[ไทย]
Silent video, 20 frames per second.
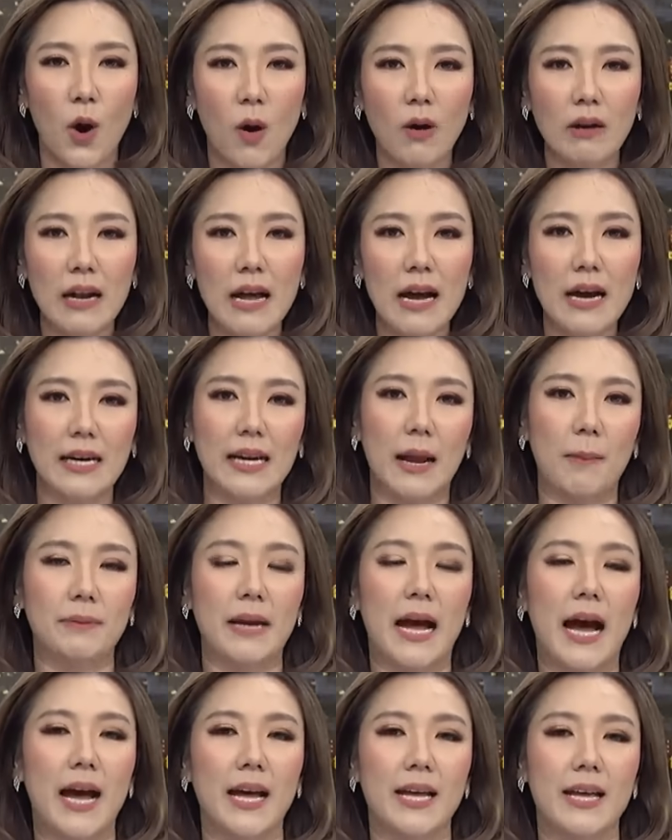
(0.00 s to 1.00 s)
ยกเลิกกลับ
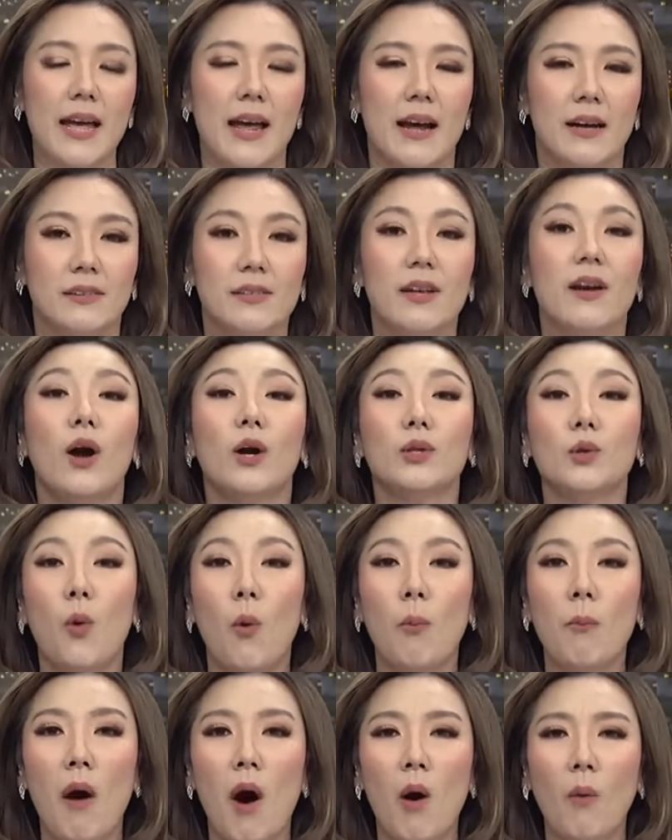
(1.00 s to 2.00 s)
ไทย ซึ่งก็
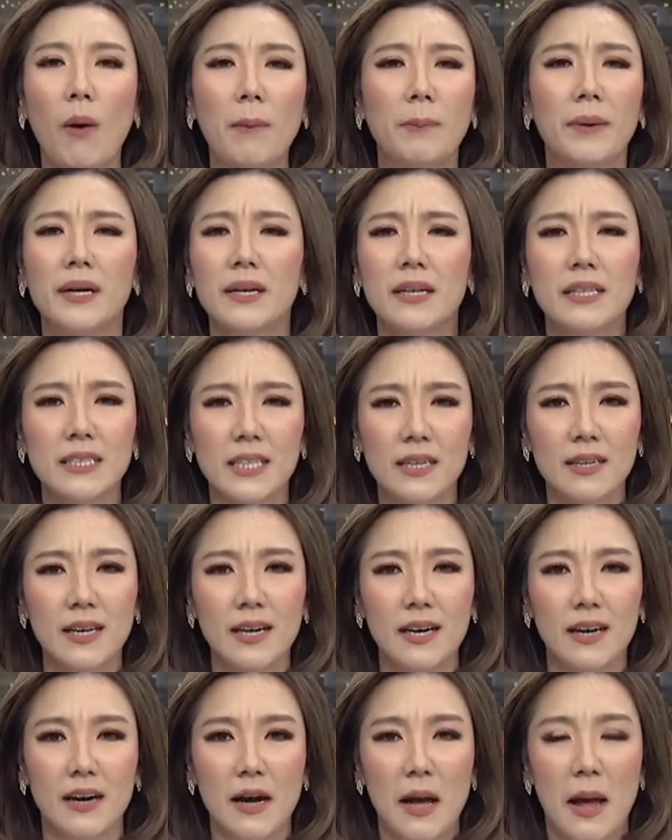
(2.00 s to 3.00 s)
ถูกมองว่าเพ้อเจ้
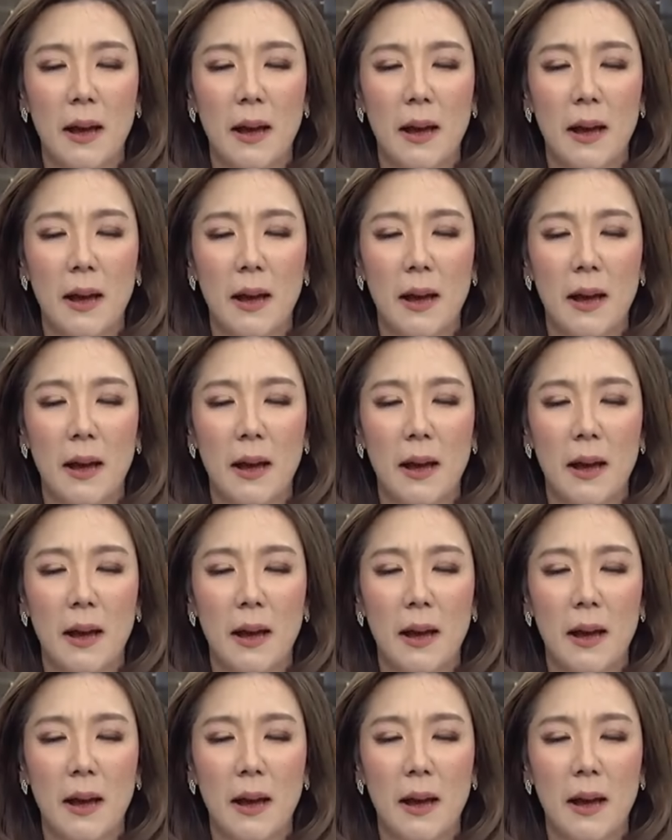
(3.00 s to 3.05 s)
อ